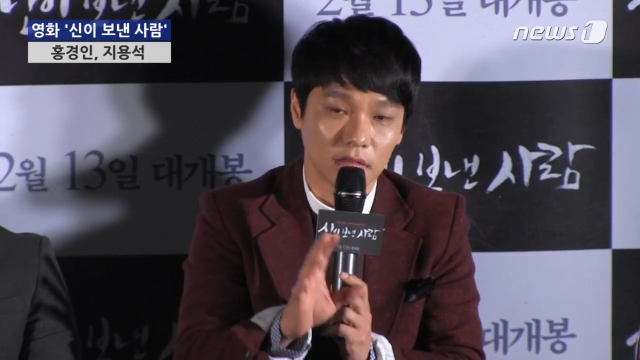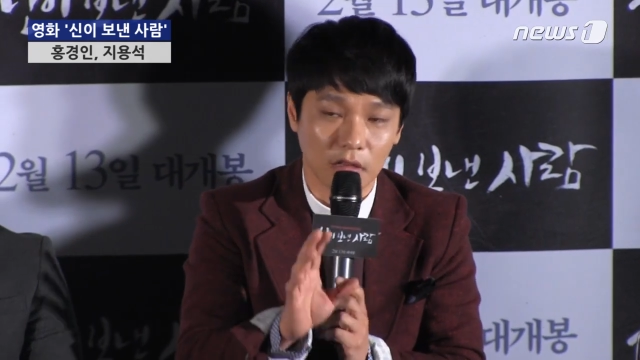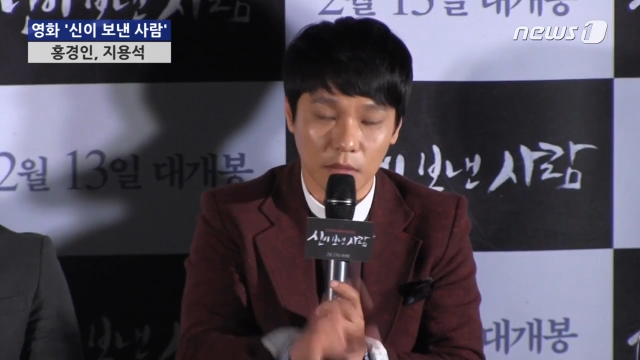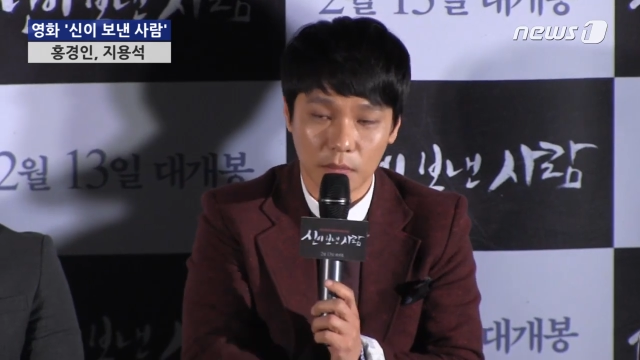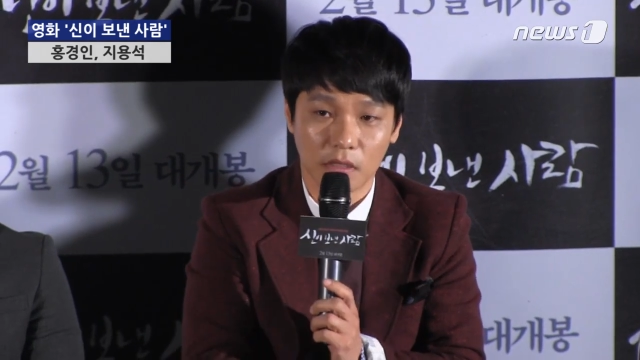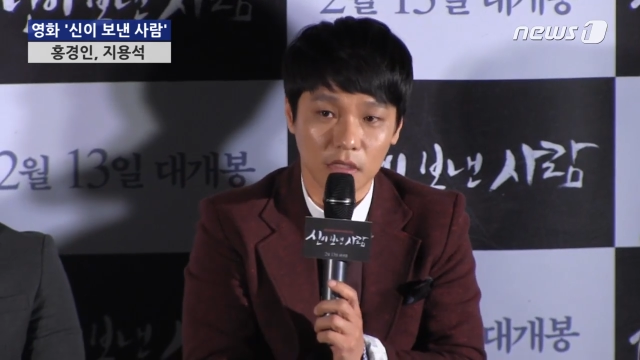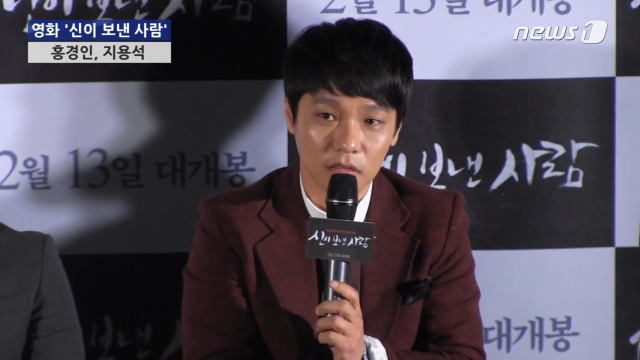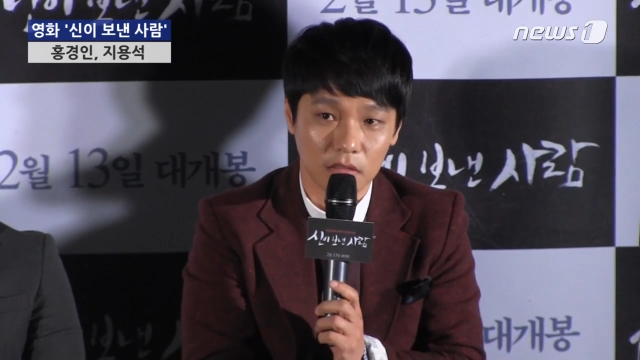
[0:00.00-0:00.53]

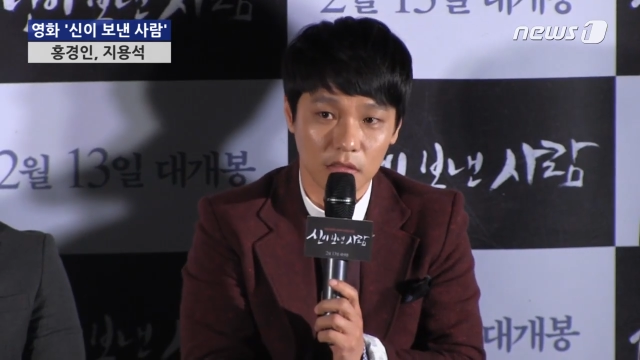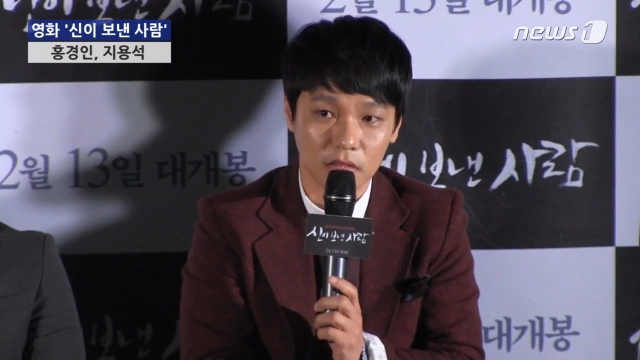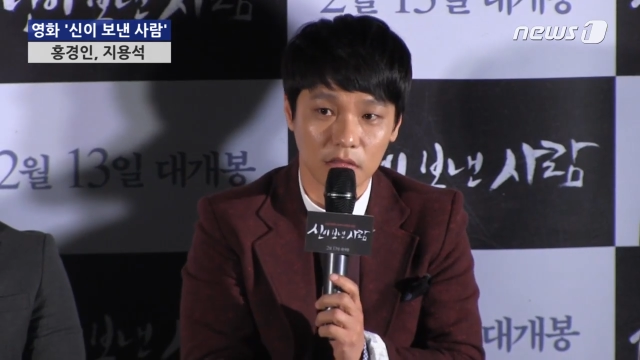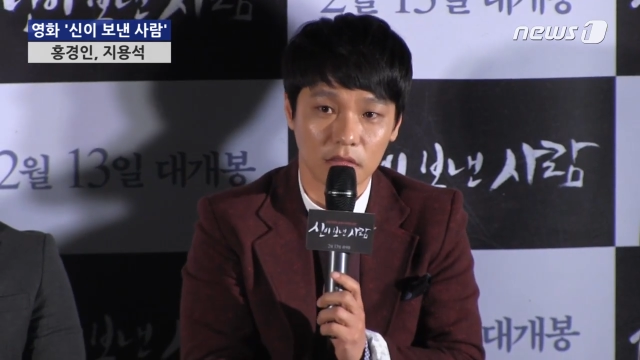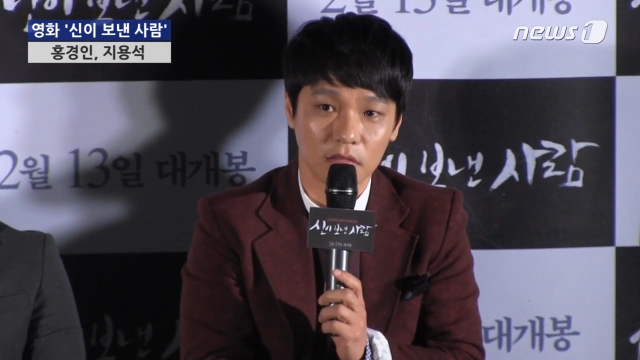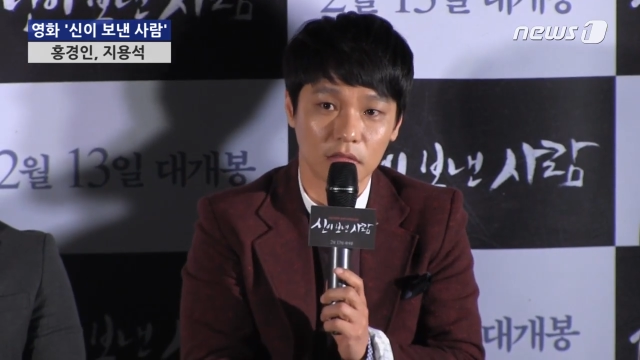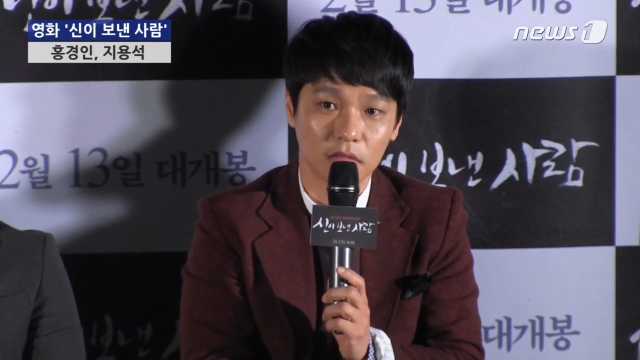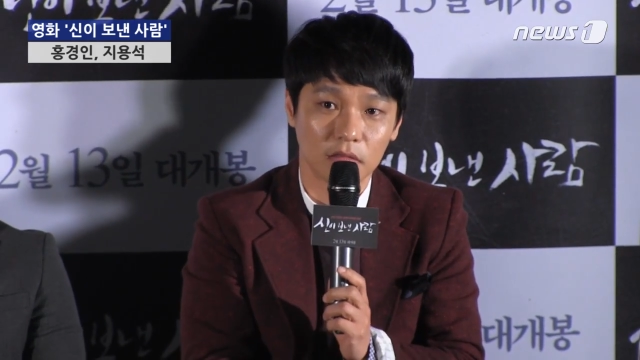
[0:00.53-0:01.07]
남한이든
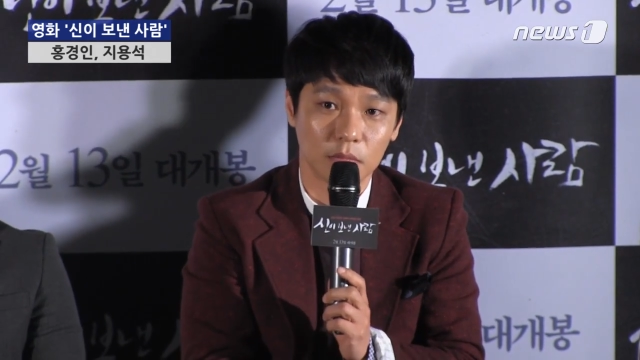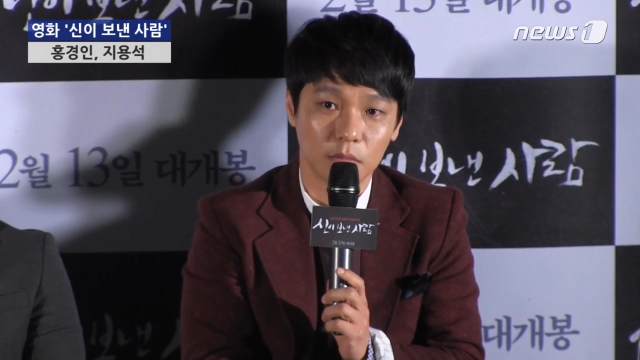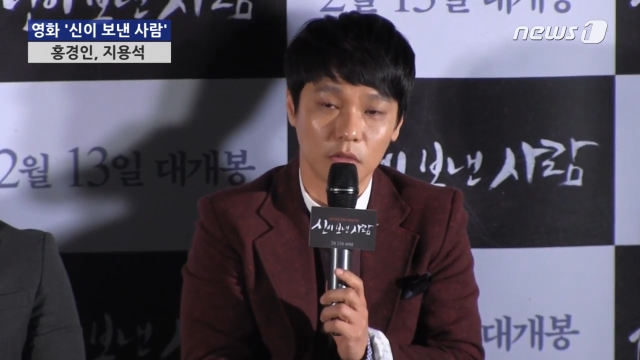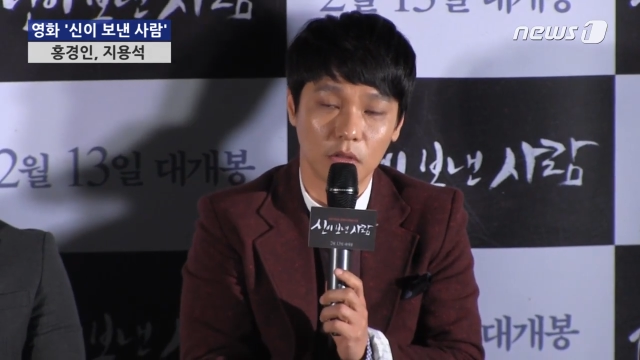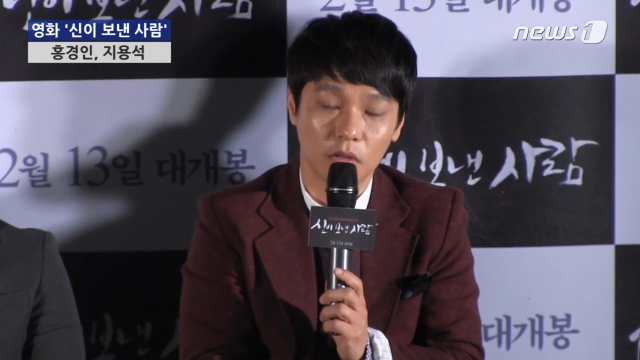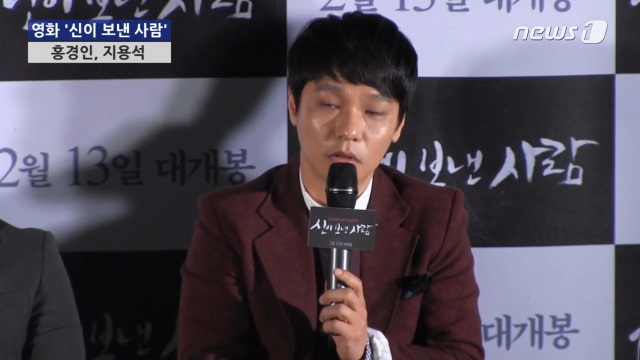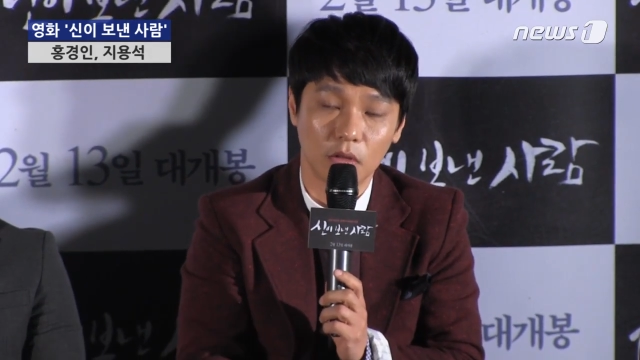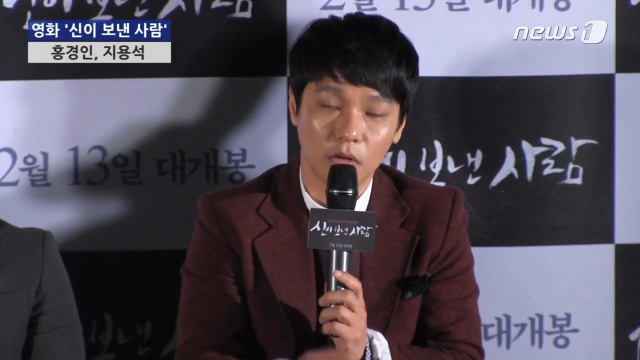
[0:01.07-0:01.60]

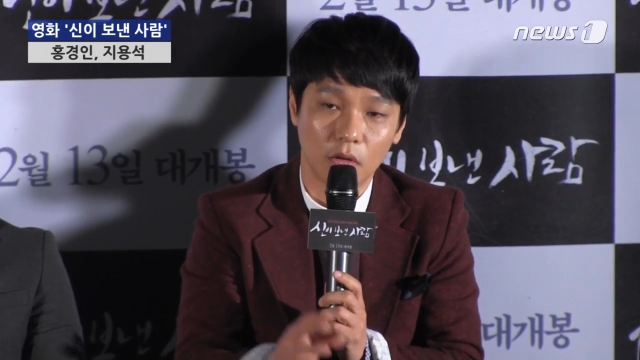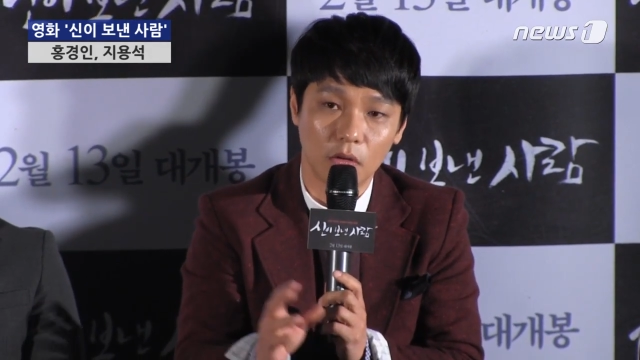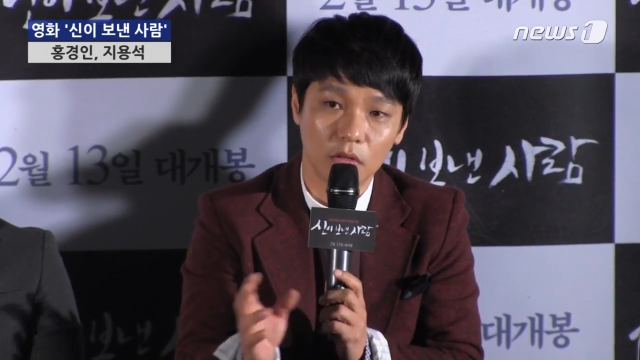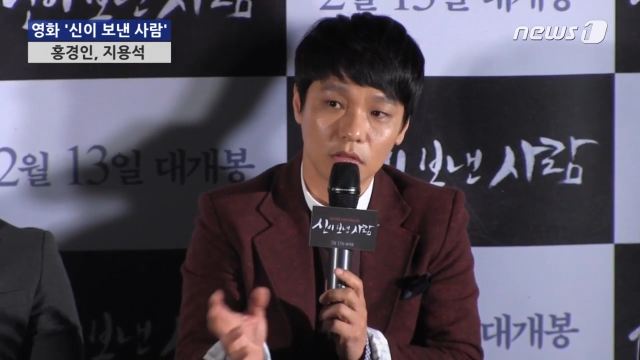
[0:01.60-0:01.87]
뭐